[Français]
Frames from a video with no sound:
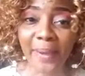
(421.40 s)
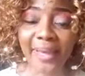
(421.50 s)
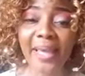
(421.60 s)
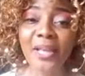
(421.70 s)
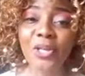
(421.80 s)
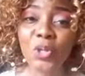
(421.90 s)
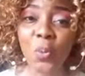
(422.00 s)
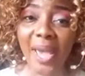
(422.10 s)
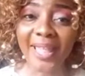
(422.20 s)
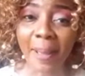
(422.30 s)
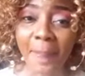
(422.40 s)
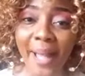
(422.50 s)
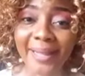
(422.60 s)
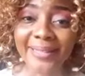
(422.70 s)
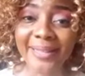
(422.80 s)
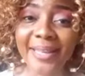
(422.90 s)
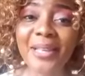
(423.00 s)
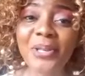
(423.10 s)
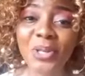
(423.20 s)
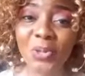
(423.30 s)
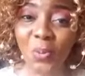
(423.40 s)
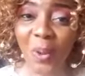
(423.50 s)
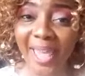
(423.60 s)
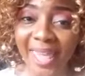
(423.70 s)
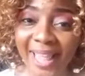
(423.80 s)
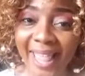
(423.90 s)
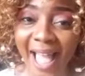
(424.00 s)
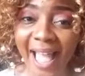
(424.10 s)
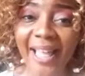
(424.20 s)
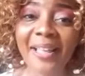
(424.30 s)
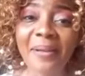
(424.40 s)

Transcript: prie, soyez de la partie, soyez là,